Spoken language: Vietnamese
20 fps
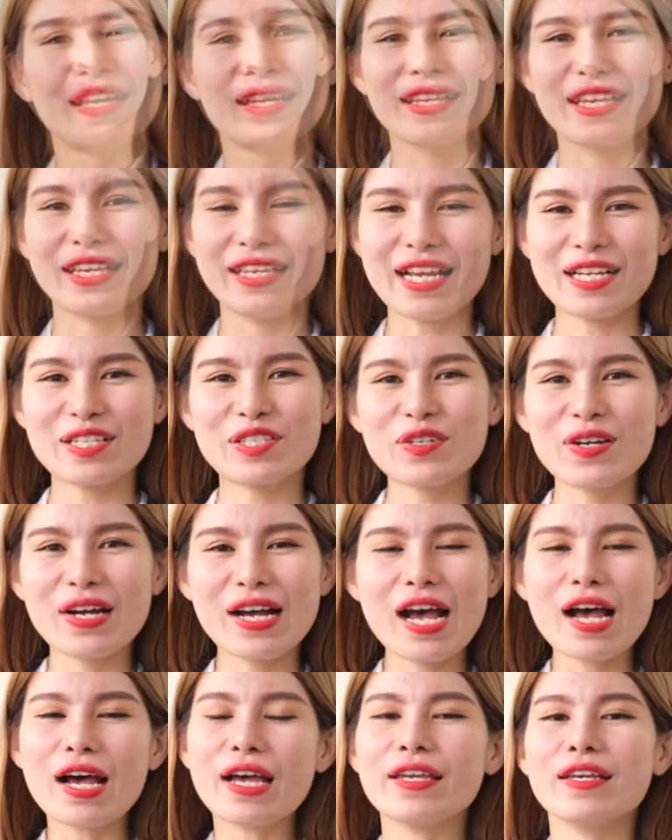Kỹ năng số
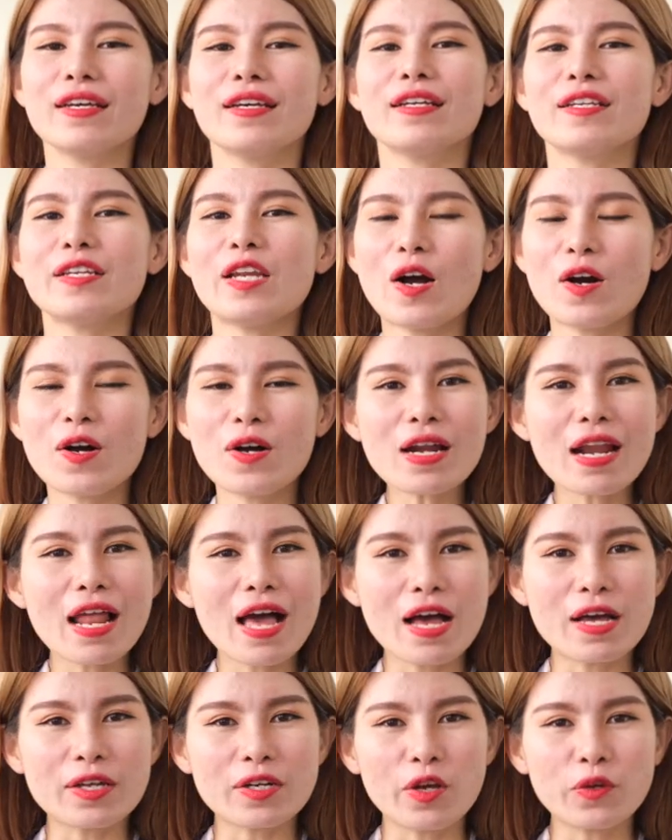2 đó
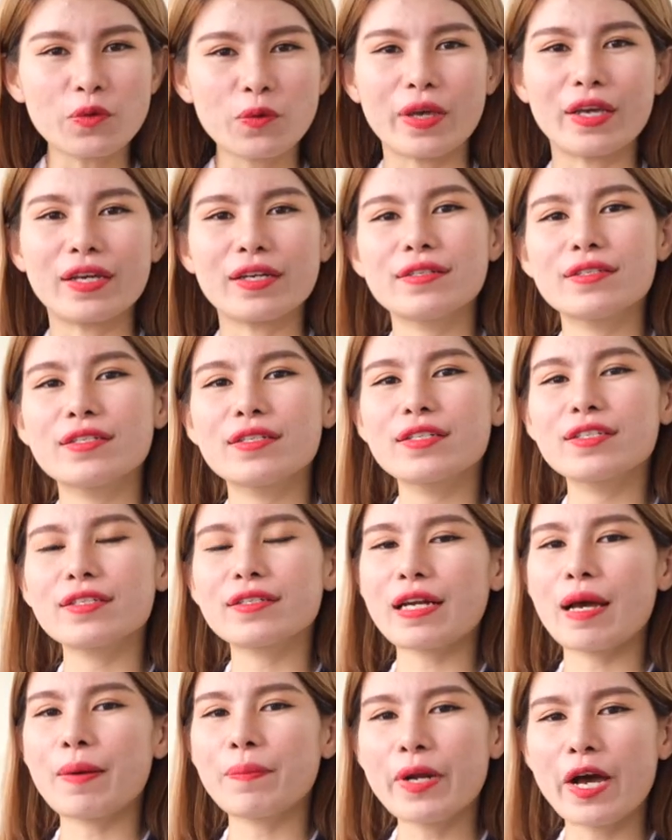là nói chuyện
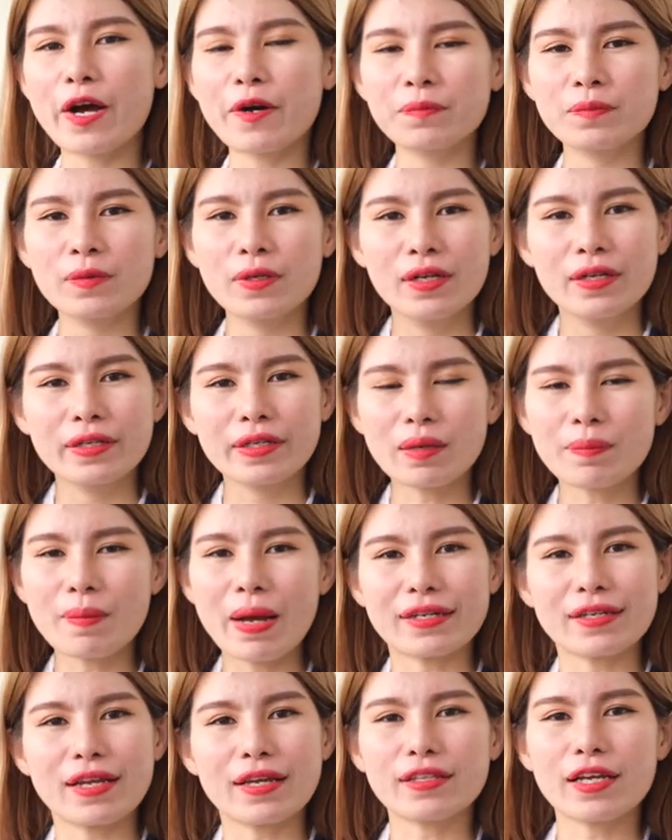trước đám đông. Các
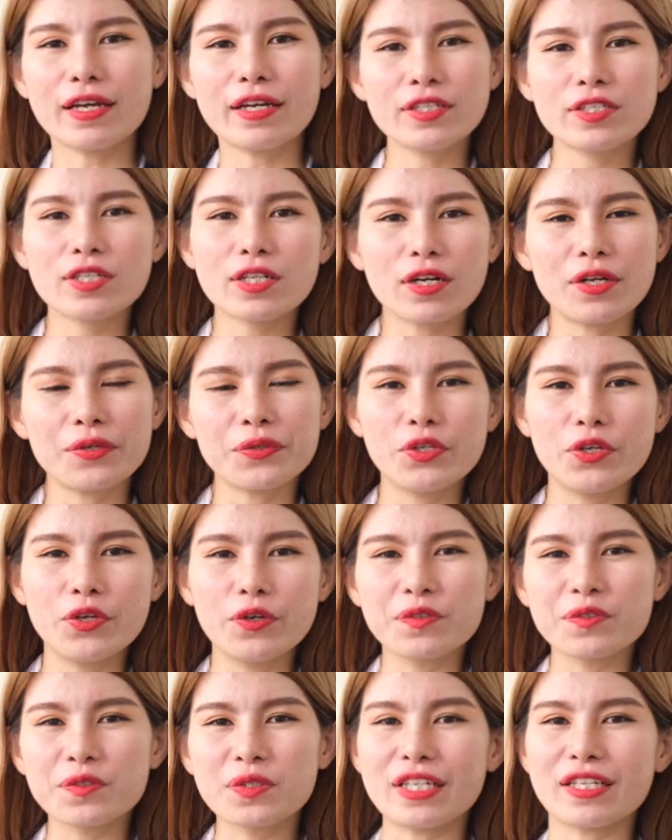bạn đã thấy rất là
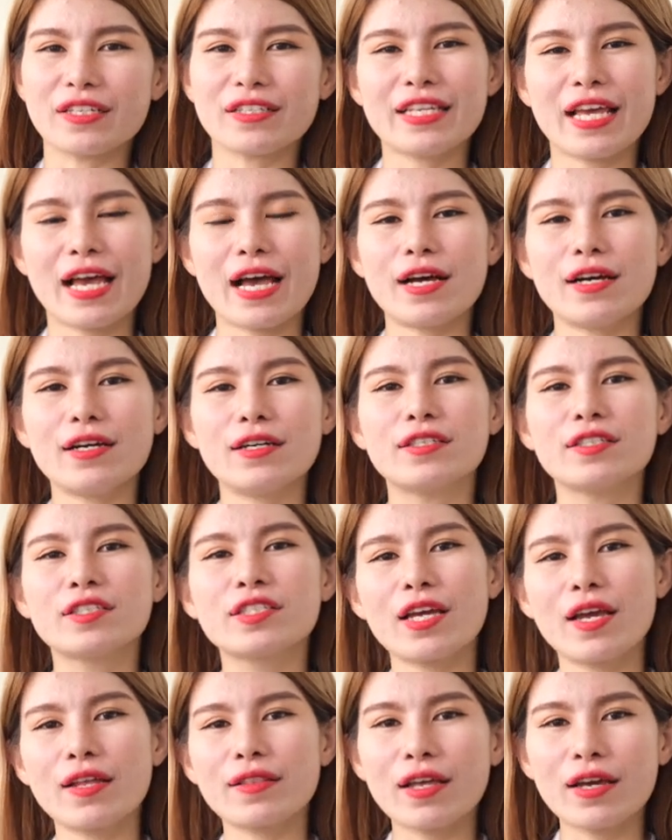nhiều diễn giả ở
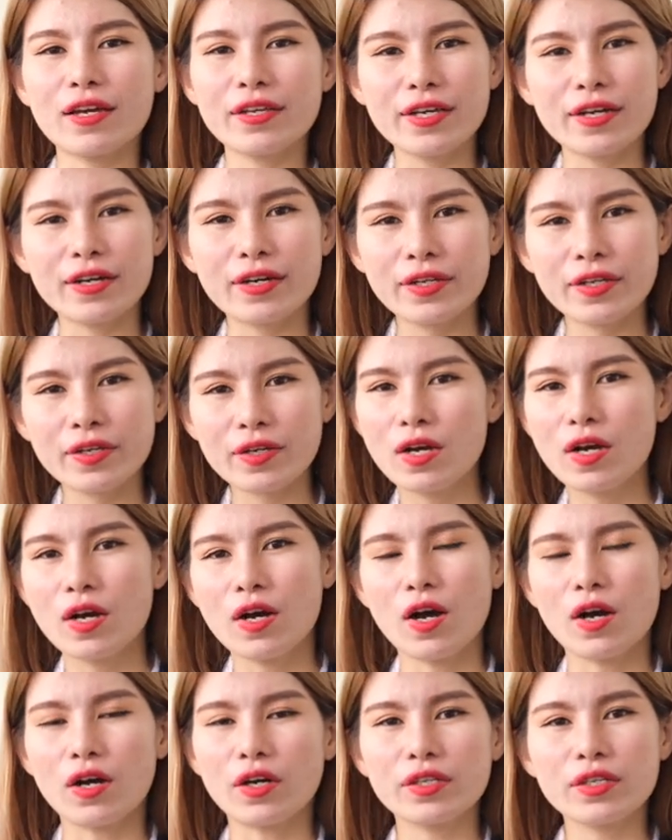trên thế giới.
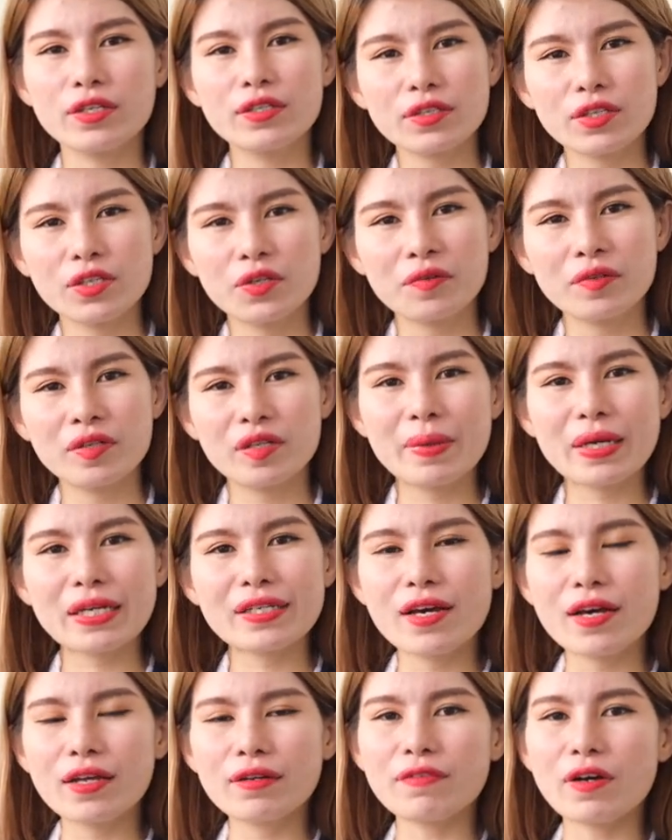Họ được nhiều người
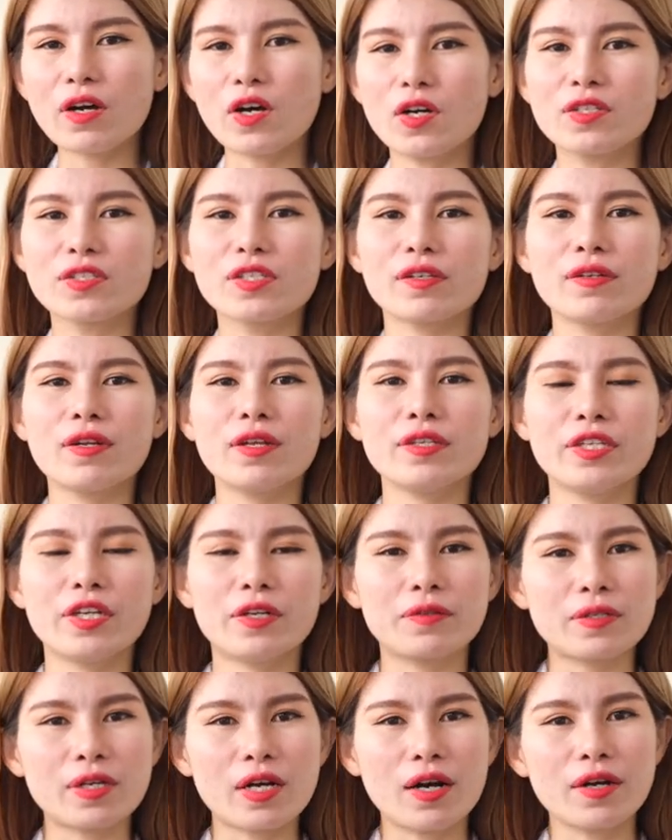biết đến và họ trở nên
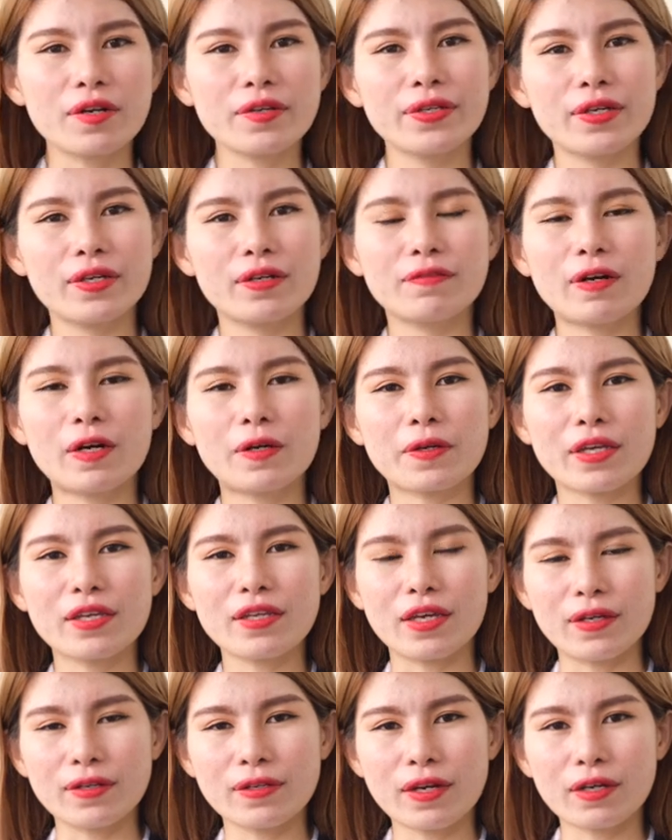giàu có nhờ vào cái
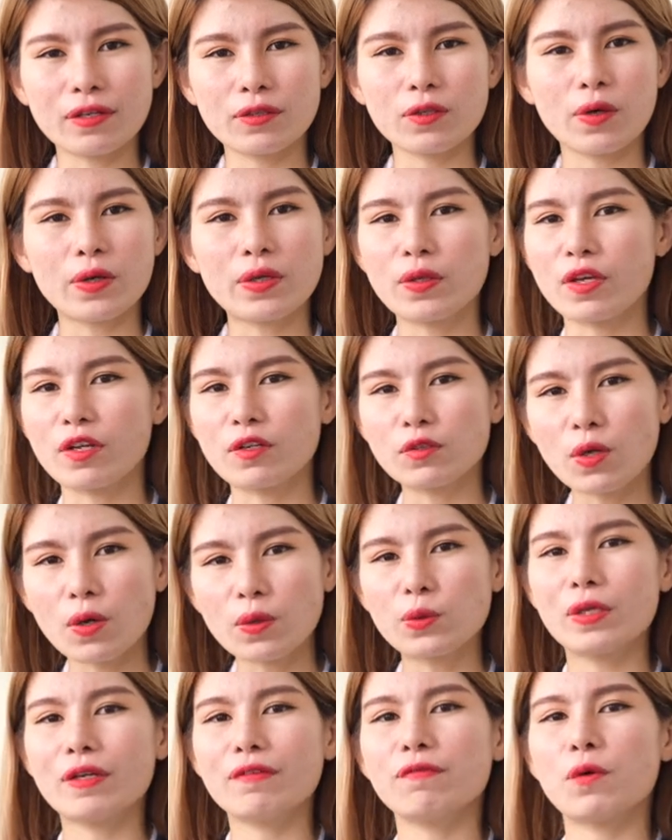kỹ năng nói chuyện
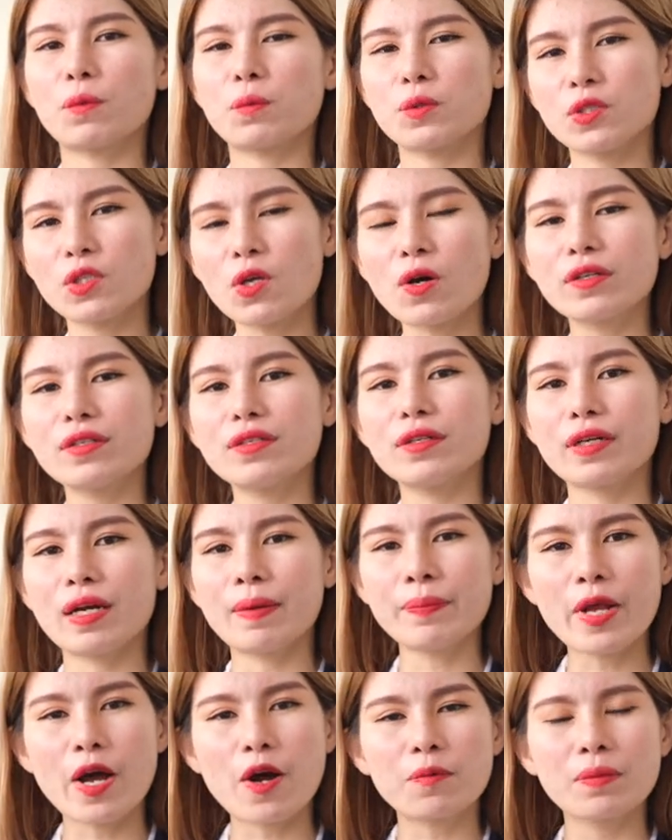tốt, thuyết phục tốt trước
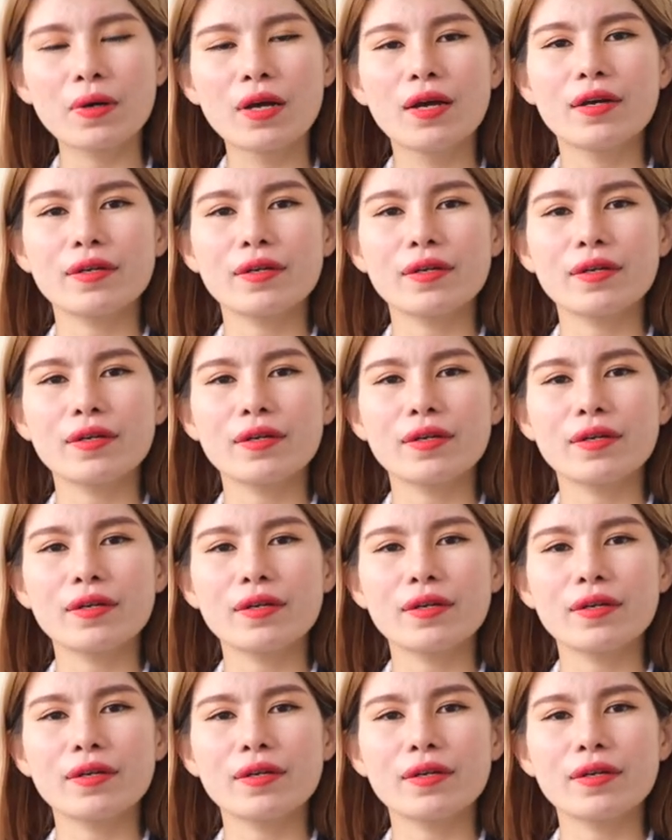đám đông.